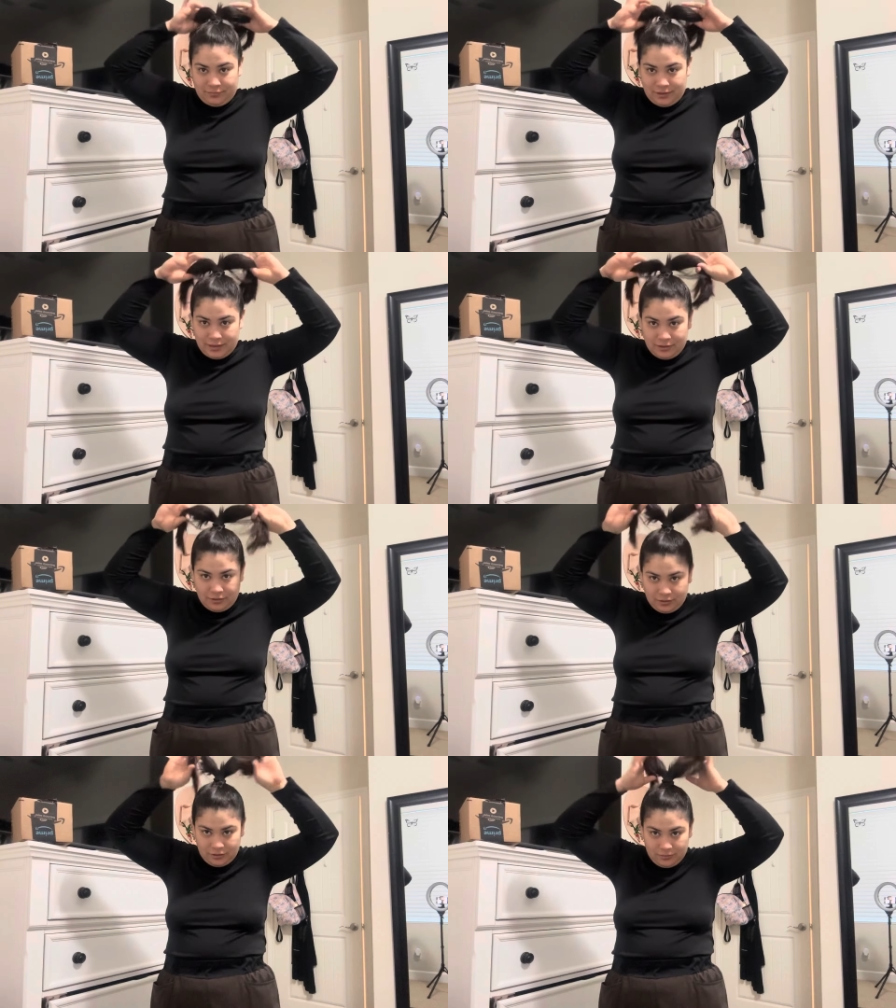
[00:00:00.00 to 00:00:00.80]

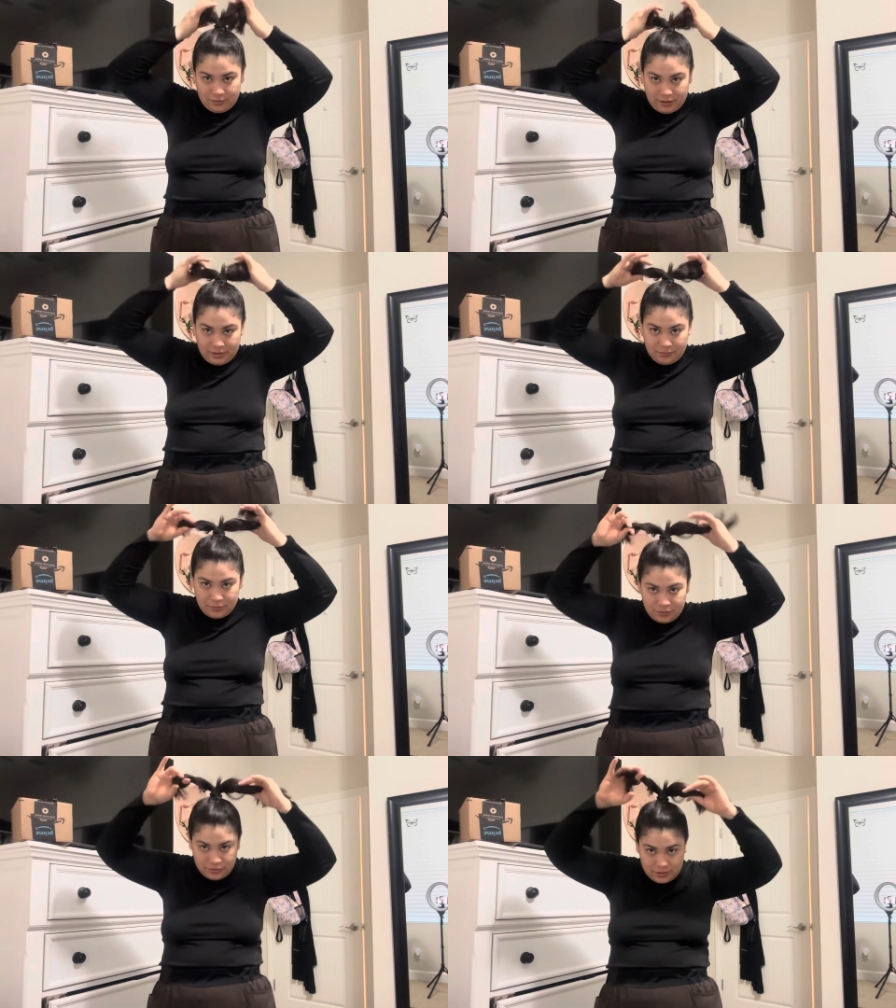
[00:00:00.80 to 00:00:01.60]
siento que como que el
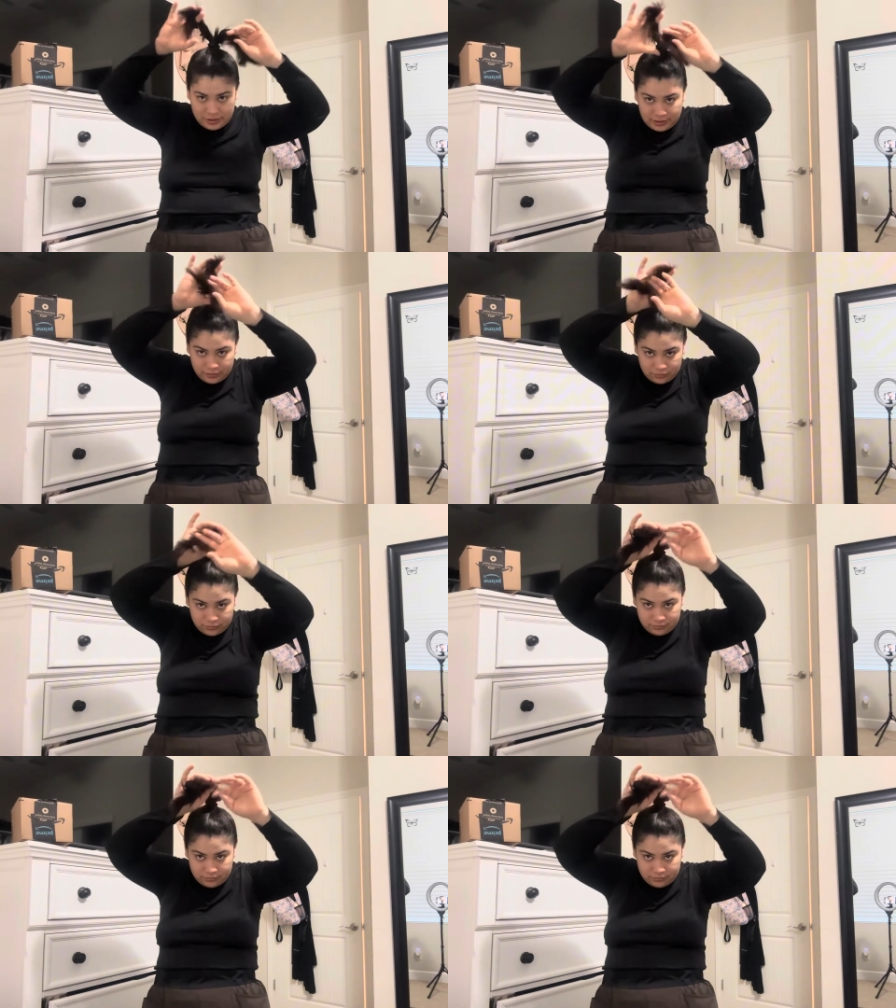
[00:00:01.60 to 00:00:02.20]
moño ya no.